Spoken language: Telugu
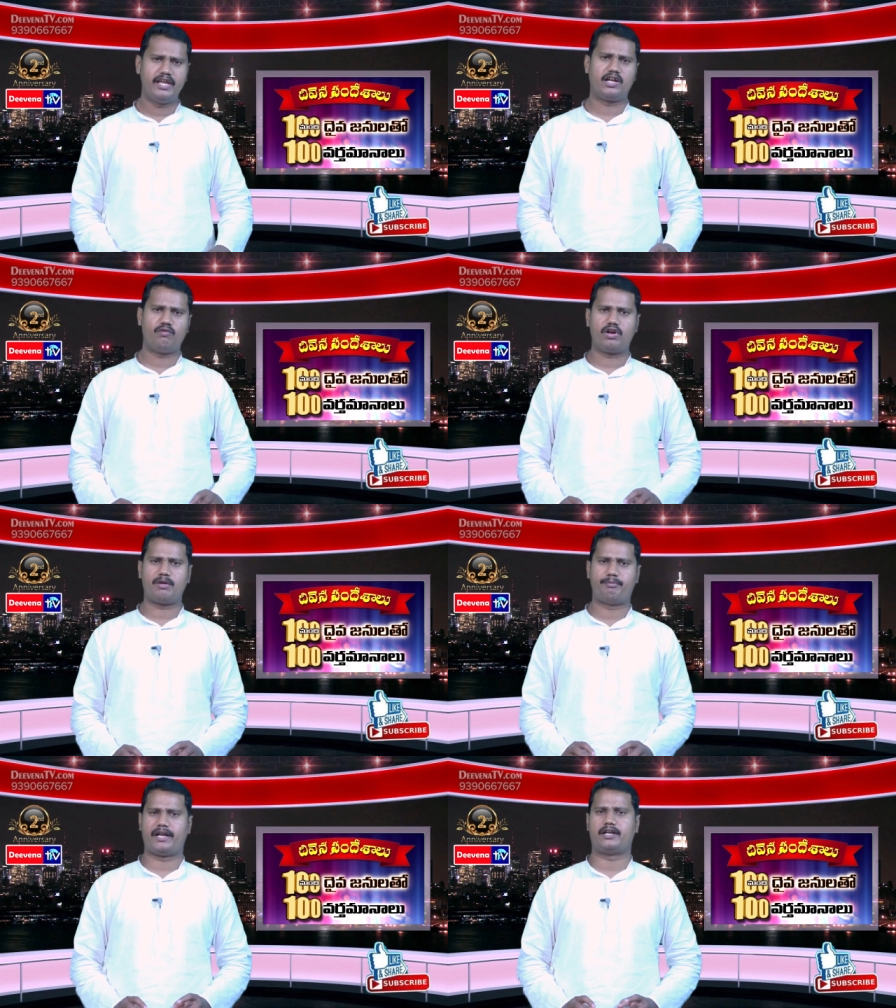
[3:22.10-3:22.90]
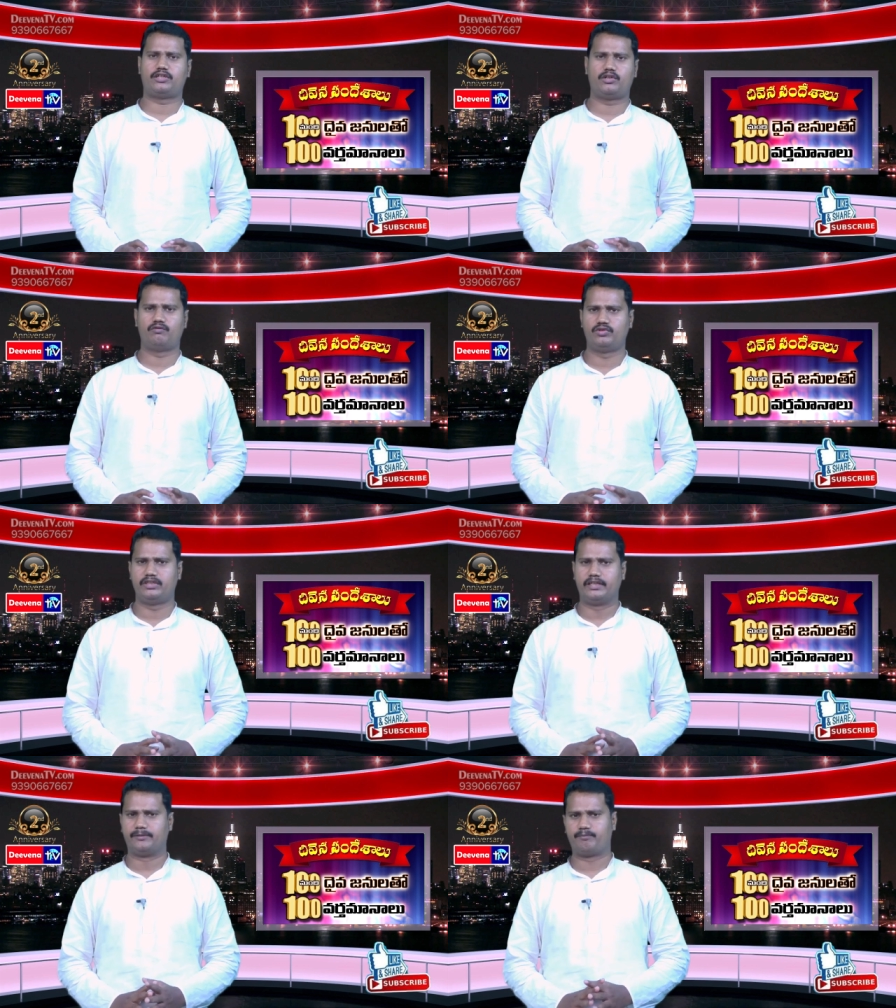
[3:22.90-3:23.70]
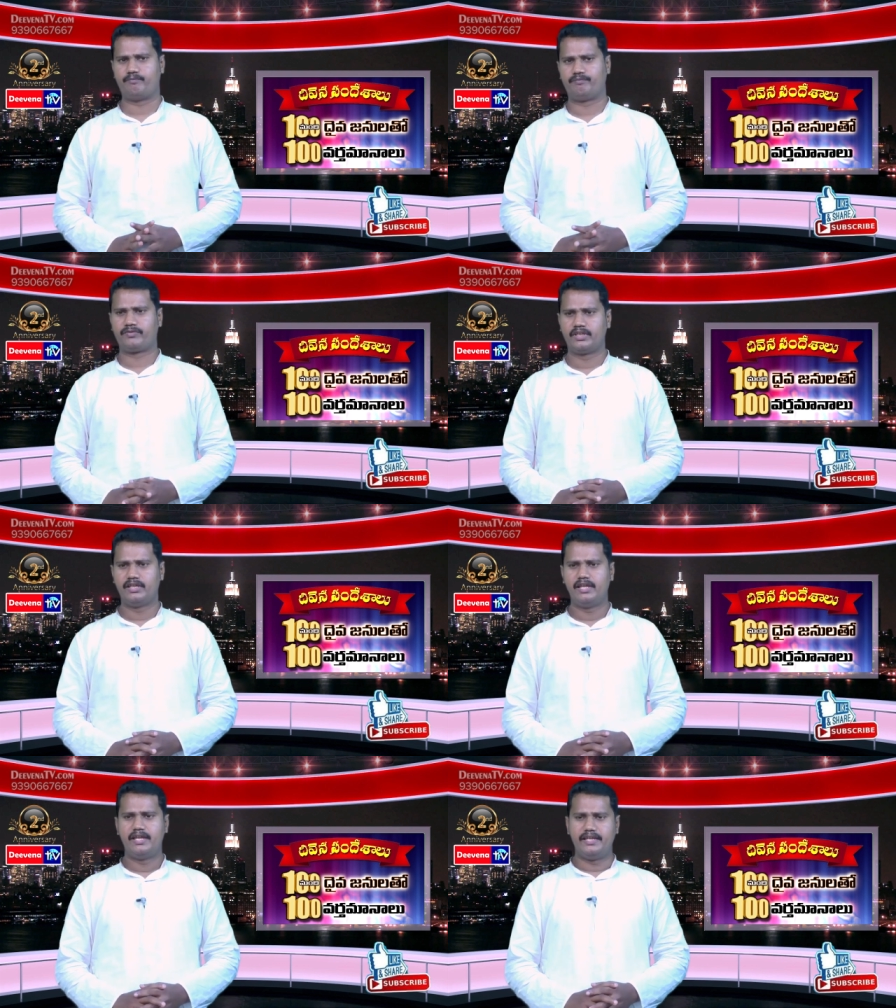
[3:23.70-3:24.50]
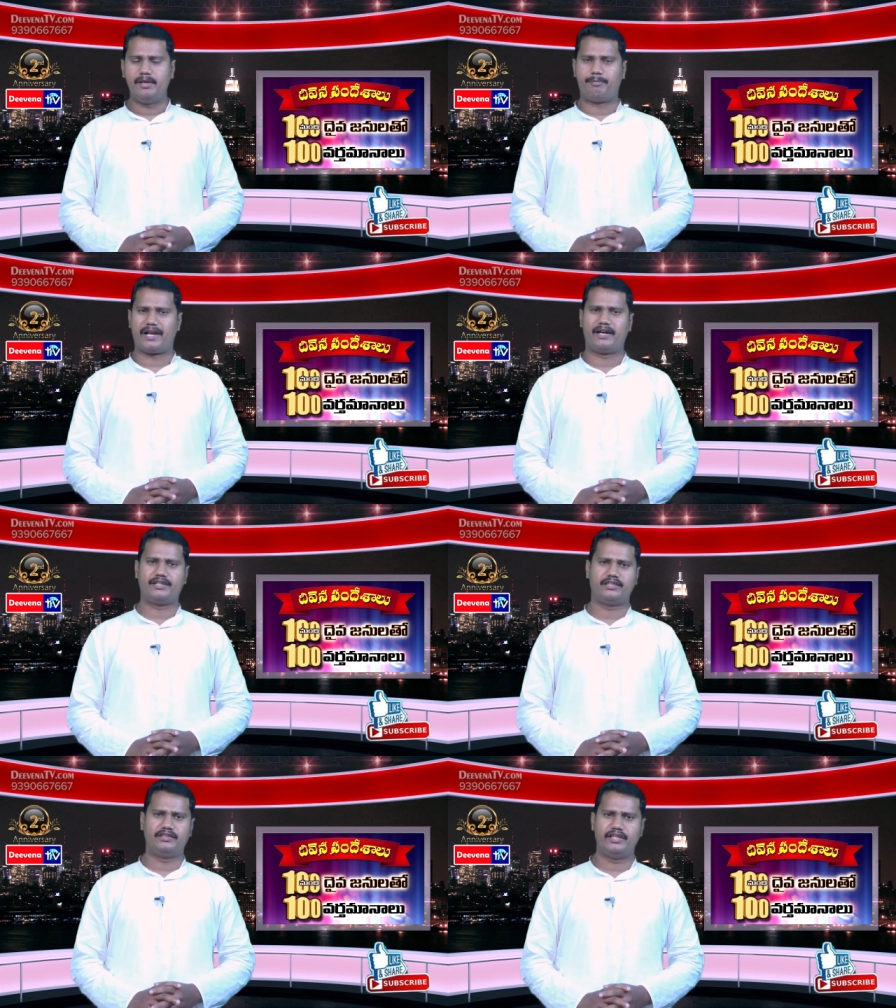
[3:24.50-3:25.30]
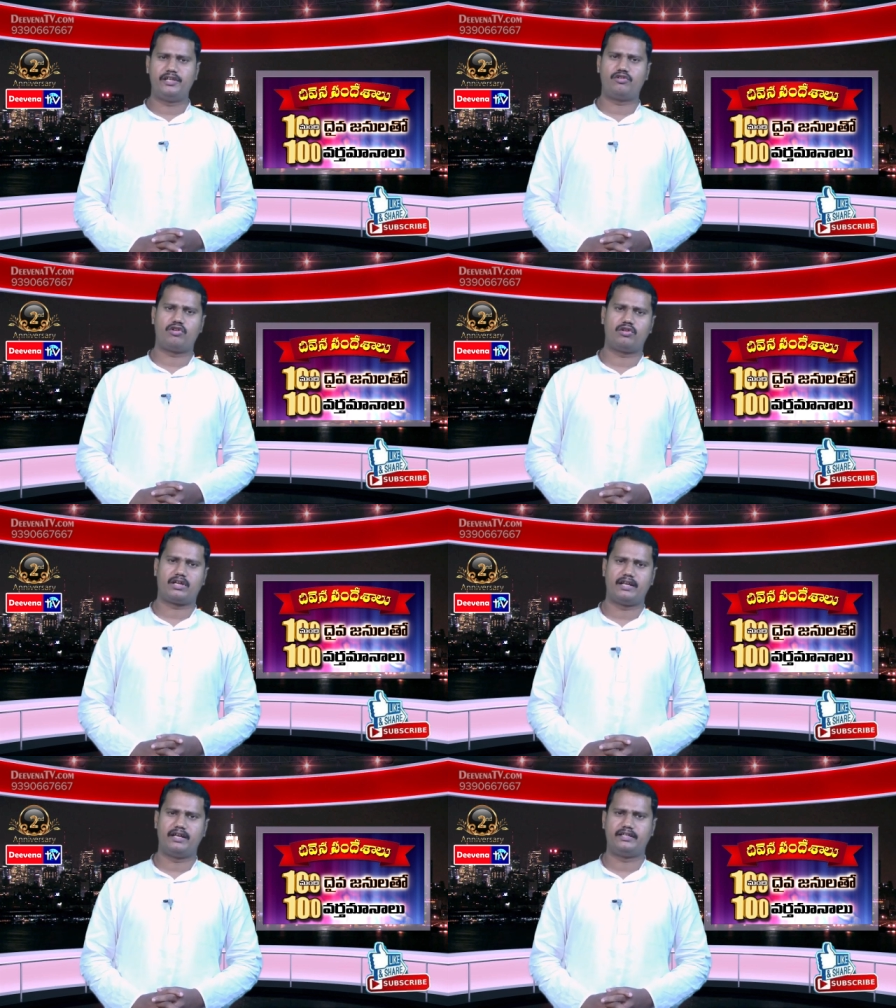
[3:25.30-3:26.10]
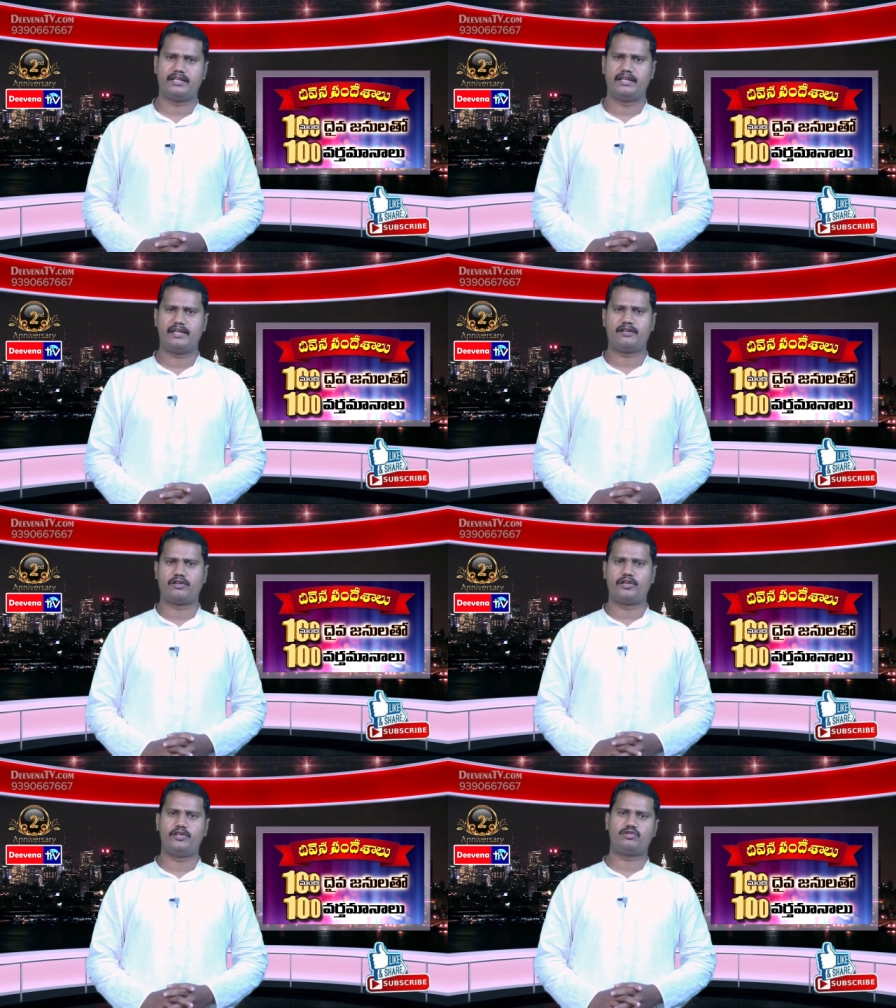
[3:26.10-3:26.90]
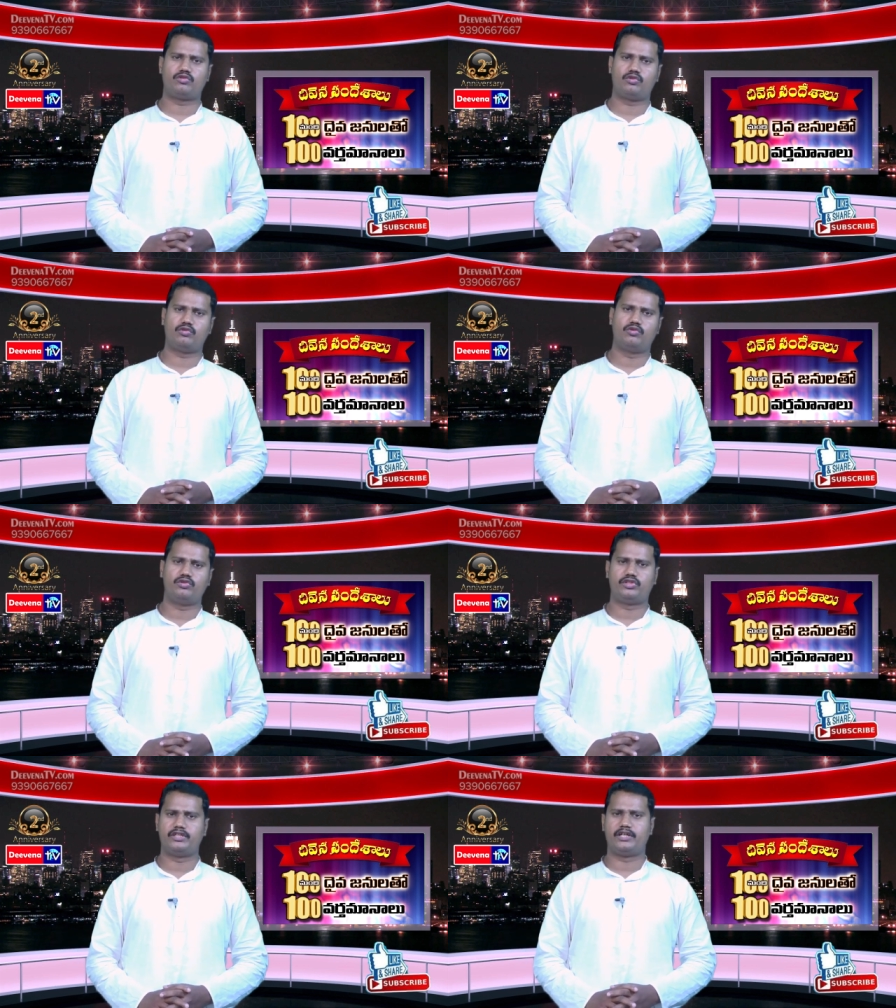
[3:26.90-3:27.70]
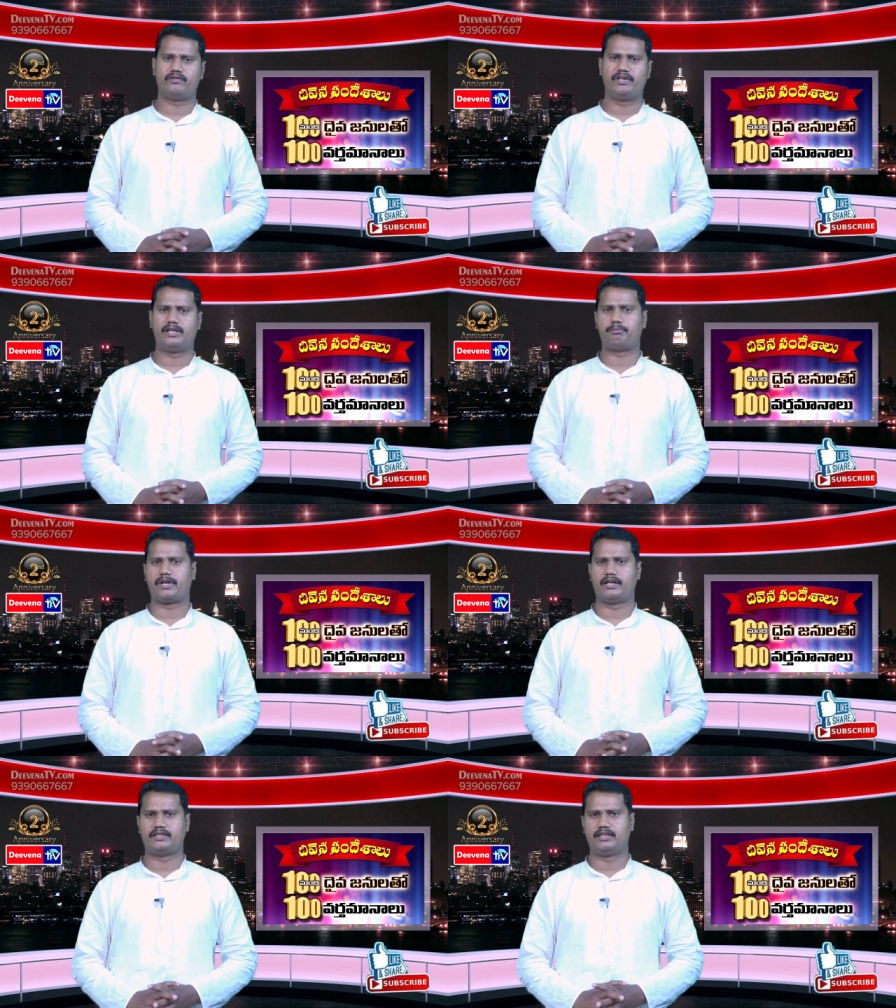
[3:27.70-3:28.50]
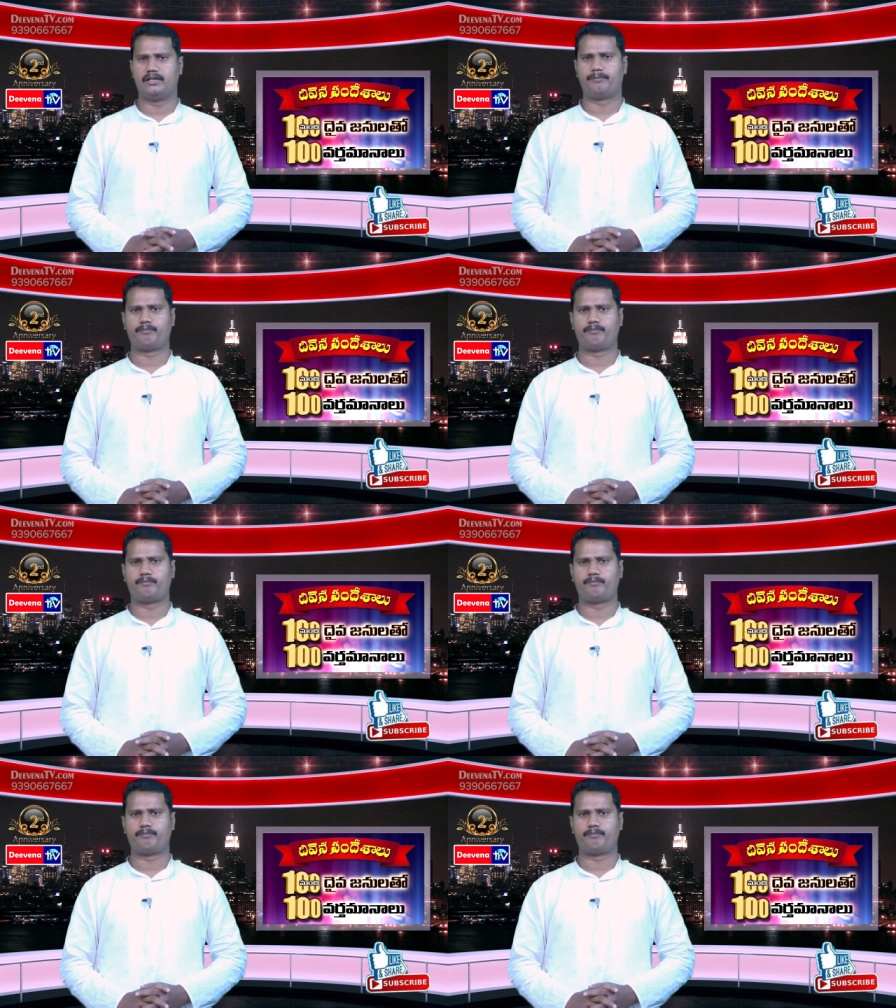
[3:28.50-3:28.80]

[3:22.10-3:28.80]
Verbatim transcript: ఇక్కడ ఒక ప్రకటన ఉంది ఈ ప్రకటన దేని కొరకనంటే క్రీస్తును గూర్చినటువంటి ప్రకటన